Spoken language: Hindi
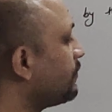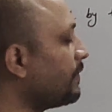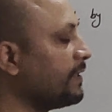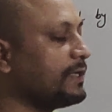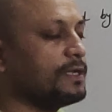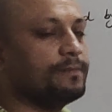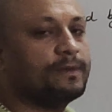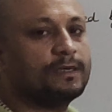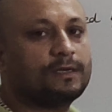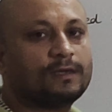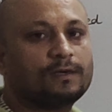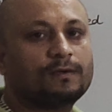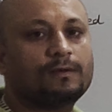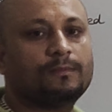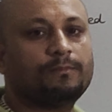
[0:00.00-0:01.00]
20
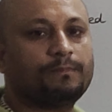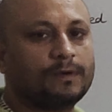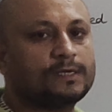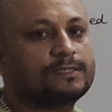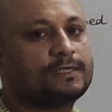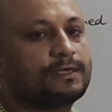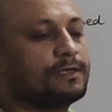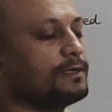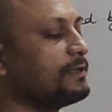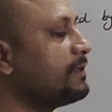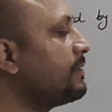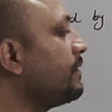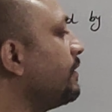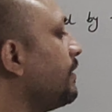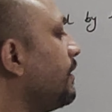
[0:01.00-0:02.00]
मीटर पर
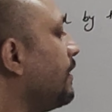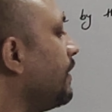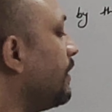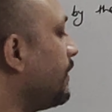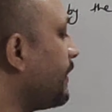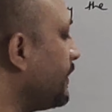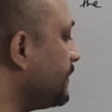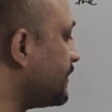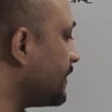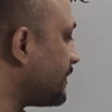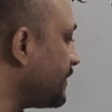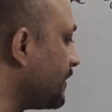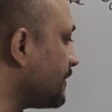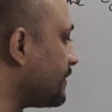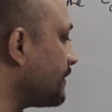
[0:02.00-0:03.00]
सेकेंड लेकिन
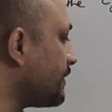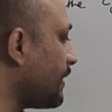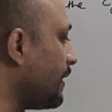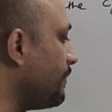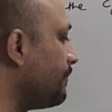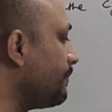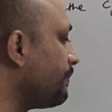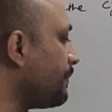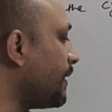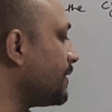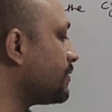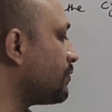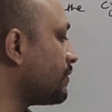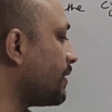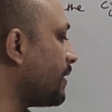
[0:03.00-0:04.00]
जैसे जैसे टाइम
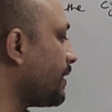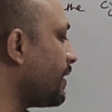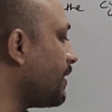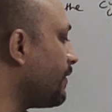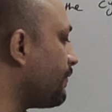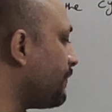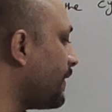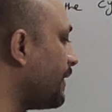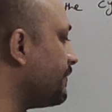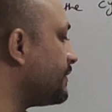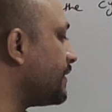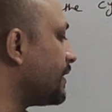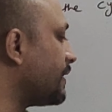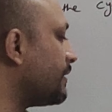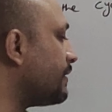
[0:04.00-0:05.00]
पास होता गया 5
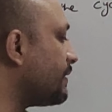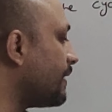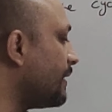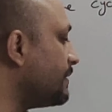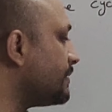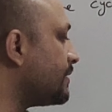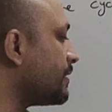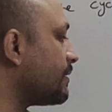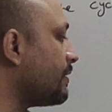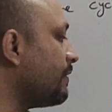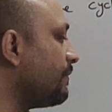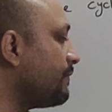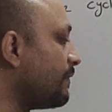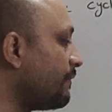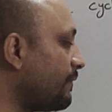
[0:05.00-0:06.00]
सेकेंड 10
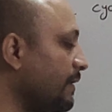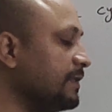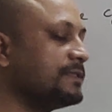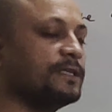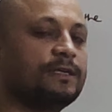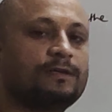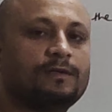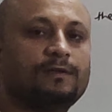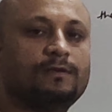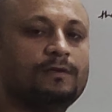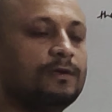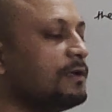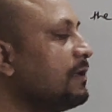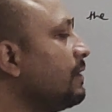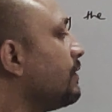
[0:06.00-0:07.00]
सेकेंड 15
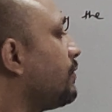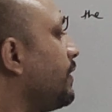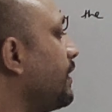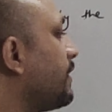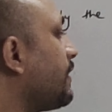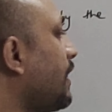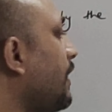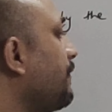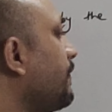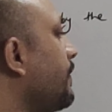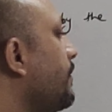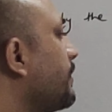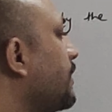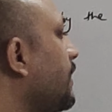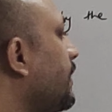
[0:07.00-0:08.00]
सेकेंड तो ये ग्राफ
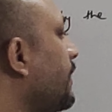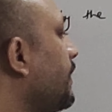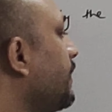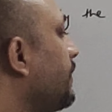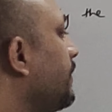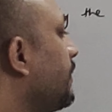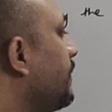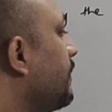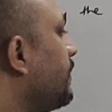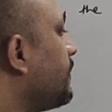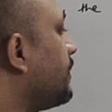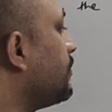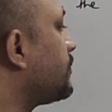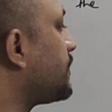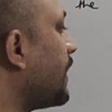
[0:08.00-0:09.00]
हमें बता रहा है
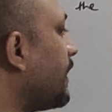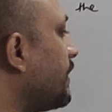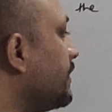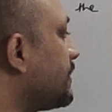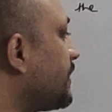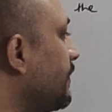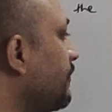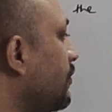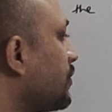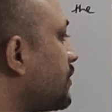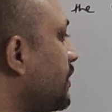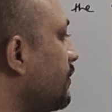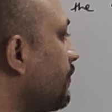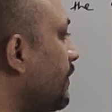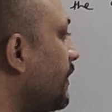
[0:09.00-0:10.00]
कि उस साइकिलिस्ट की वेलोसिटी